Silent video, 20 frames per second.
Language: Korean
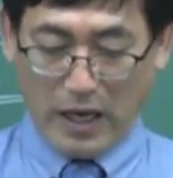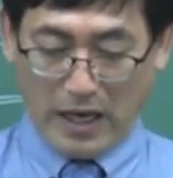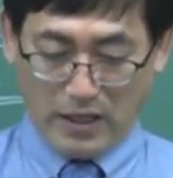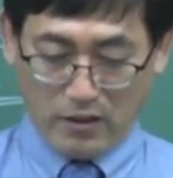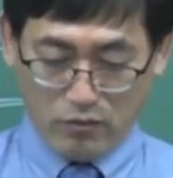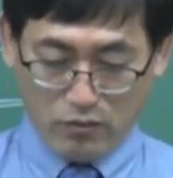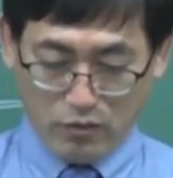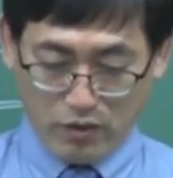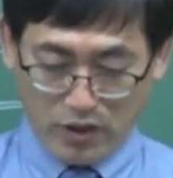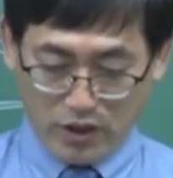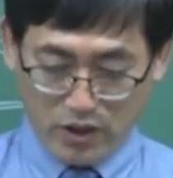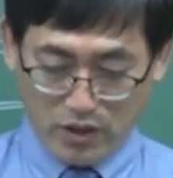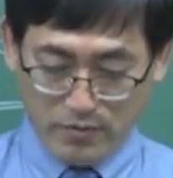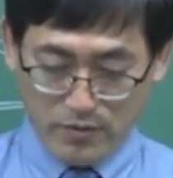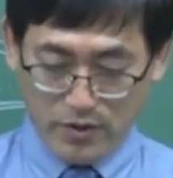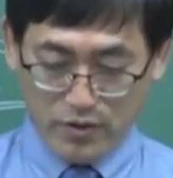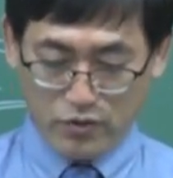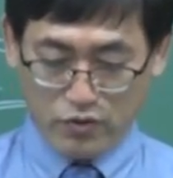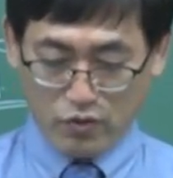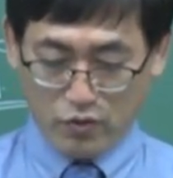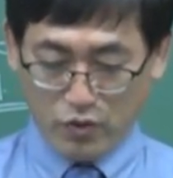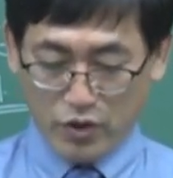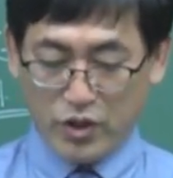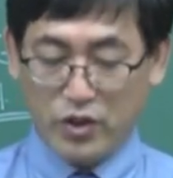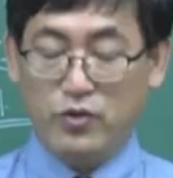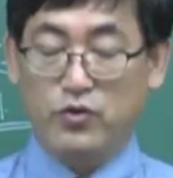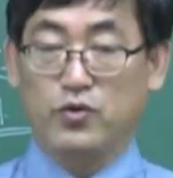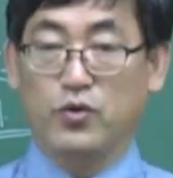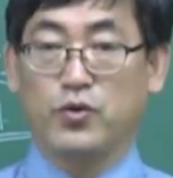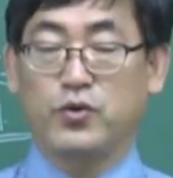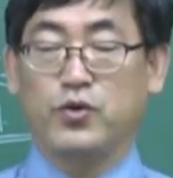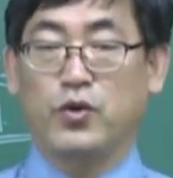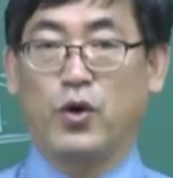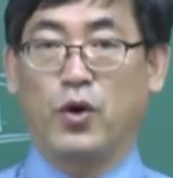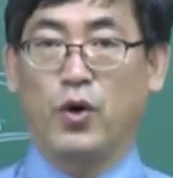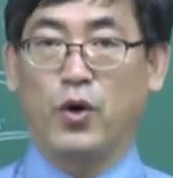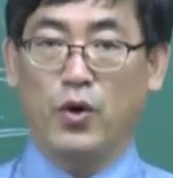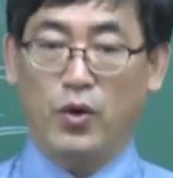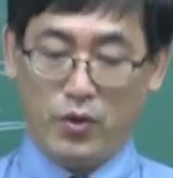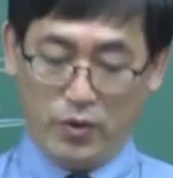알고 계시면 좋기는
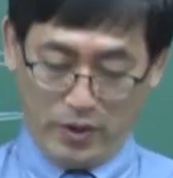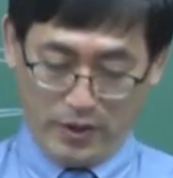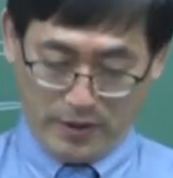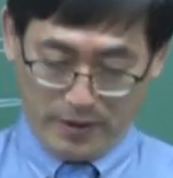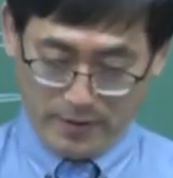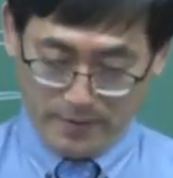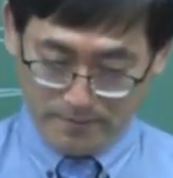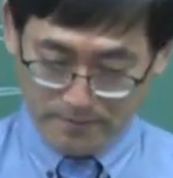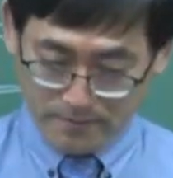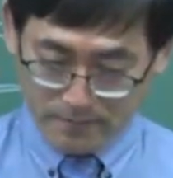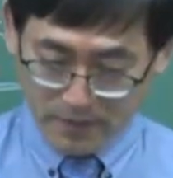좋죠. 예.